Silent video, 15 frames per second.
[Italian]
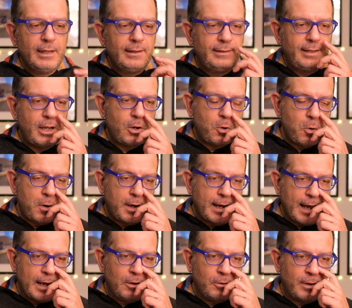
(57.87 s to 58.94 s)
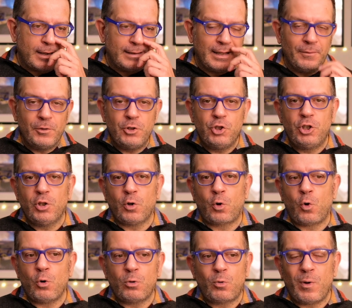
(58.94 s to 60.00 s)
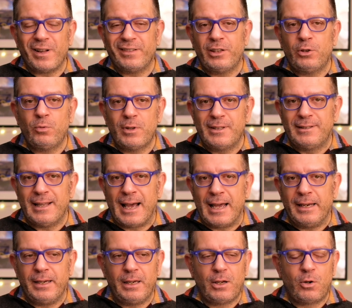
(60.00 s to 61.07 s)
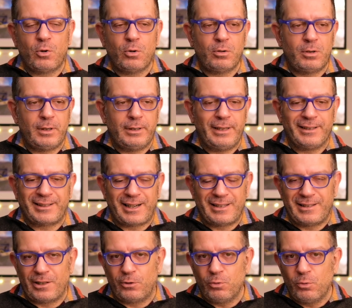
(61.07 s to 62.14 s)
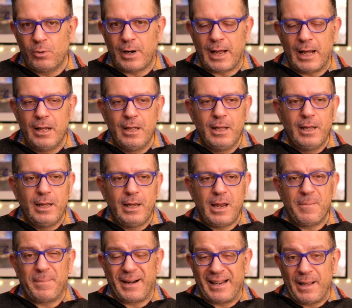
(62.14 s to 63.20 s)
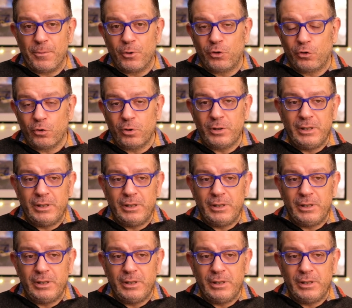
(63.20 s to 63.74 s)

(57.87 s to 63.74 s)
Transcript: Se con Canon andavo in giro con quasi due zaini con, di attrezzatura, eh, parliamo solo